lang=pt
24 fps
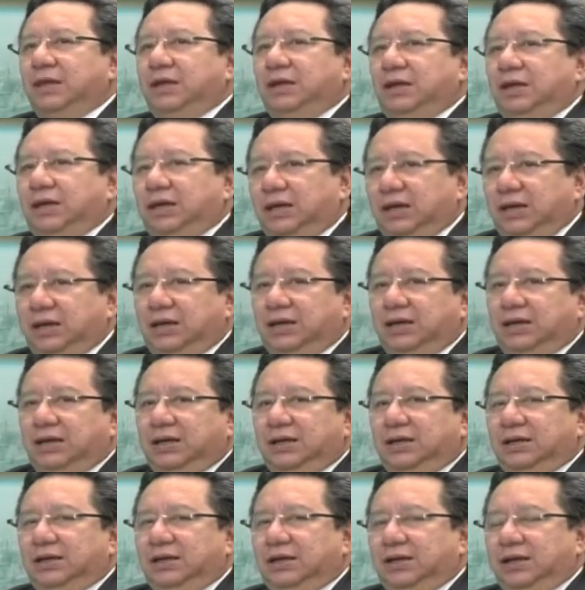
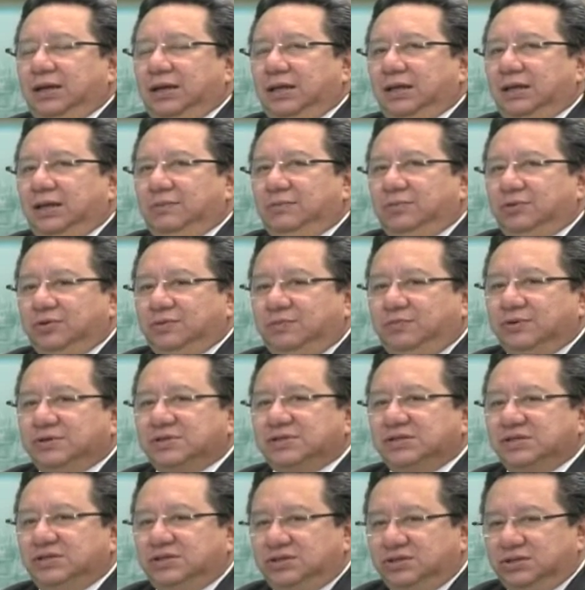é, ela é muito
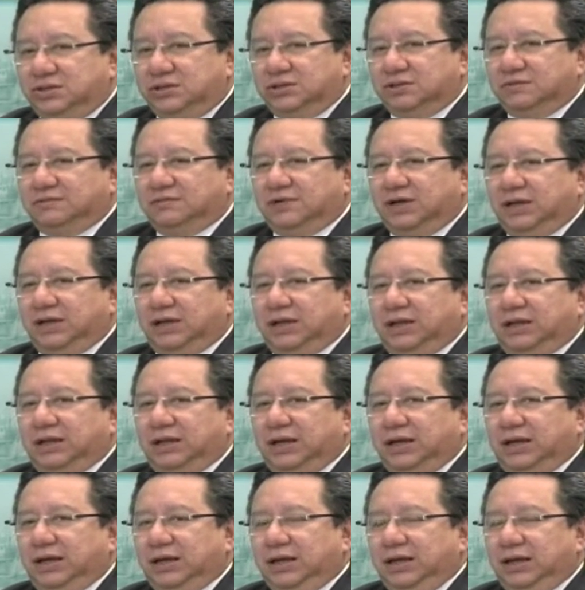positiva,
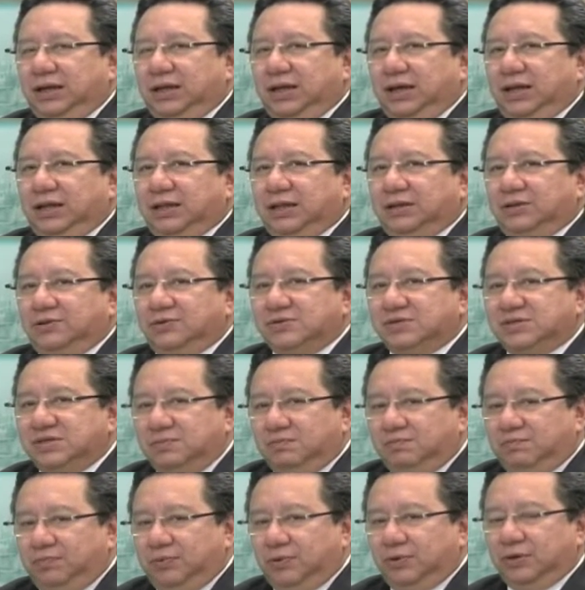ela, ela nos
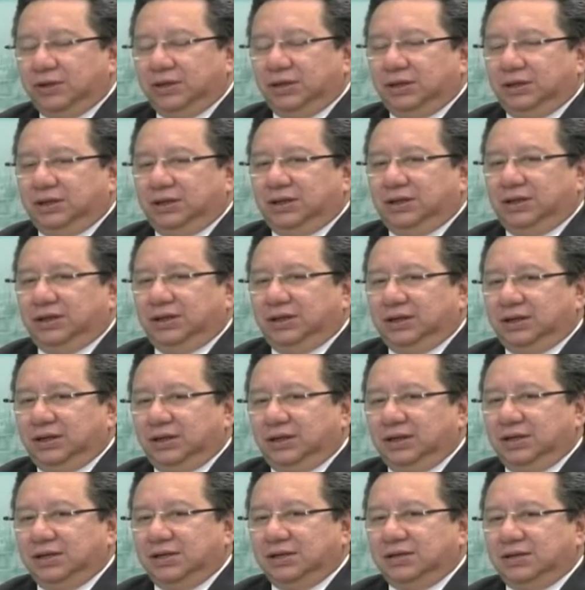impõe que
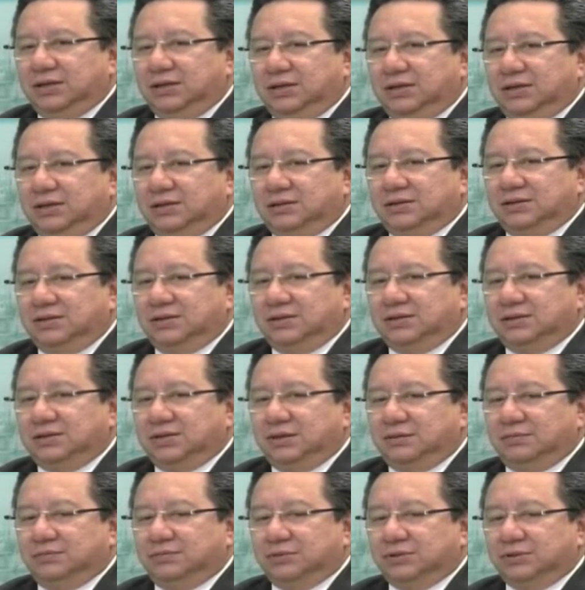
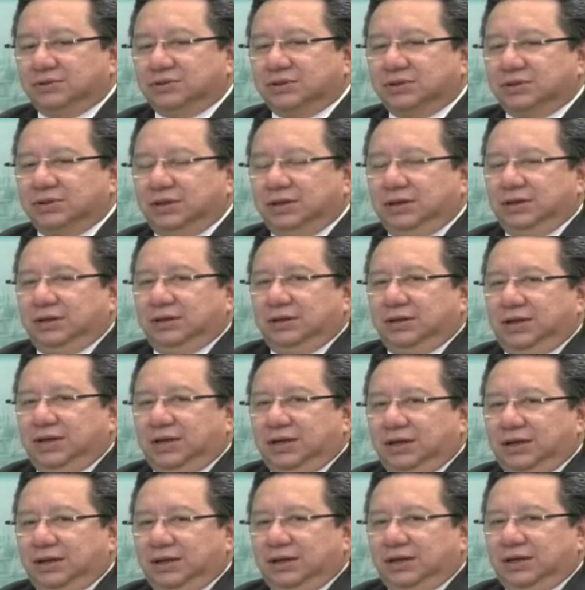sejamos
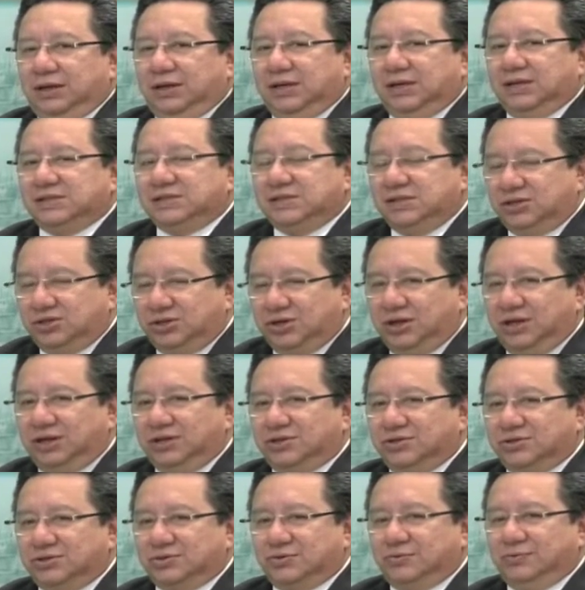é,
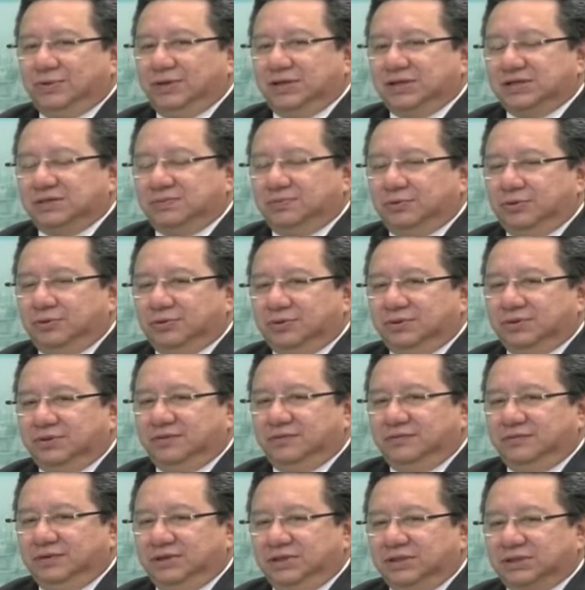exigentes com esse ponto
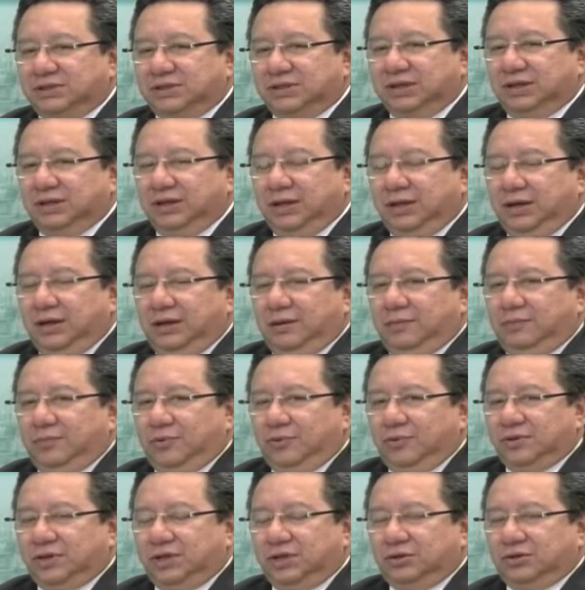de vista,
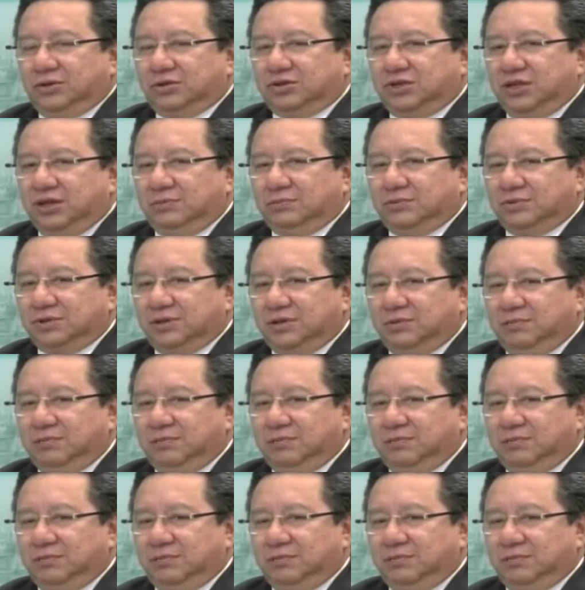porque nós temos que